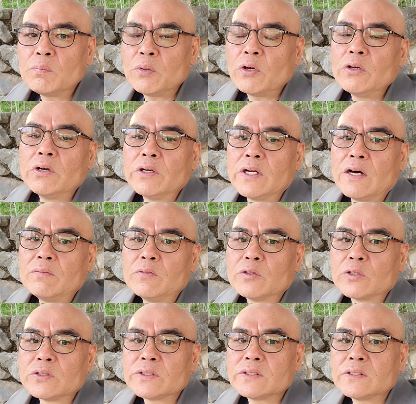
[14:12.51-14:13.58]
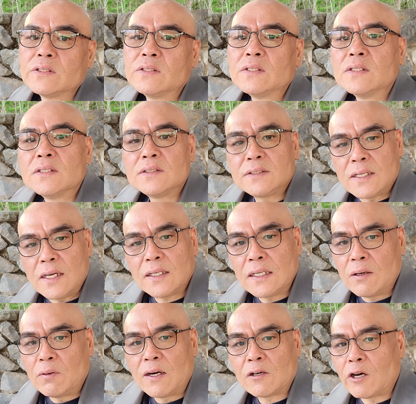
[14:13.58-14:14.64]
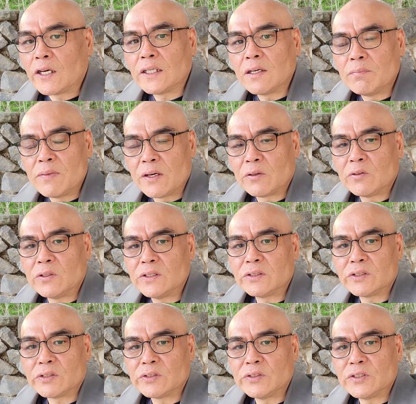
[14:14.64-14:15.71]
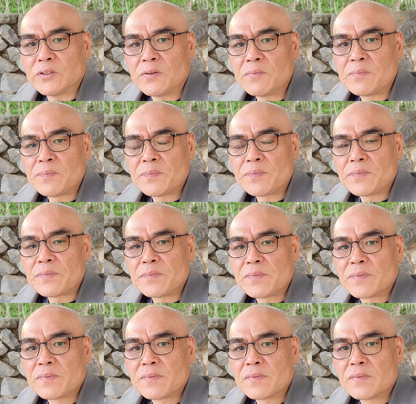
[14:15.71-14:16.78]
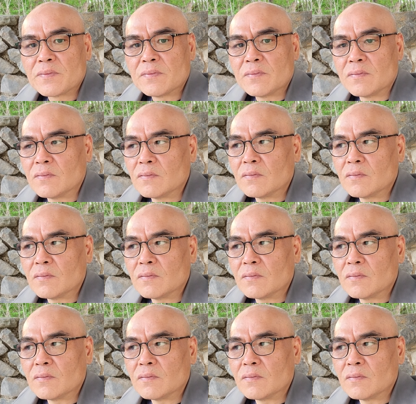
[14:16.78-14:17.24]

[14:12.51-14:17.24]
표현함으로써 세계와 관계 맺고 있어 보죠. 음.